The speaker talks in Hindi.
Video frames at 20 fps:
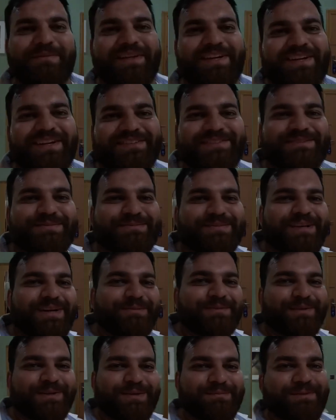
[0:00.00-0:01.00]
मेरे एक
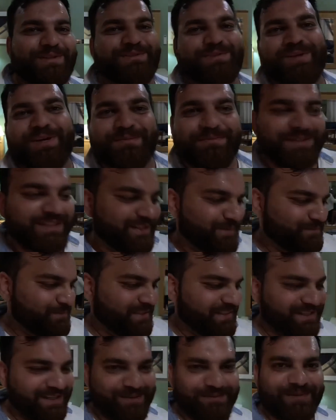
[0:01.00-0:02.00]
सब्सक्राइबर का मैसेज है भैया
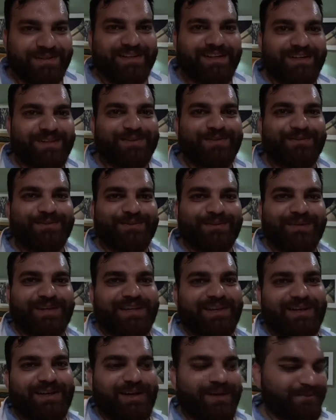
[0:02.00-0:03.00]
मिलना है मिलना है तो वो कह
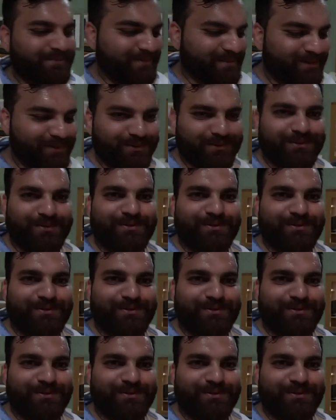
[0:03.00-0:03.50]
रहे हैं आप आओ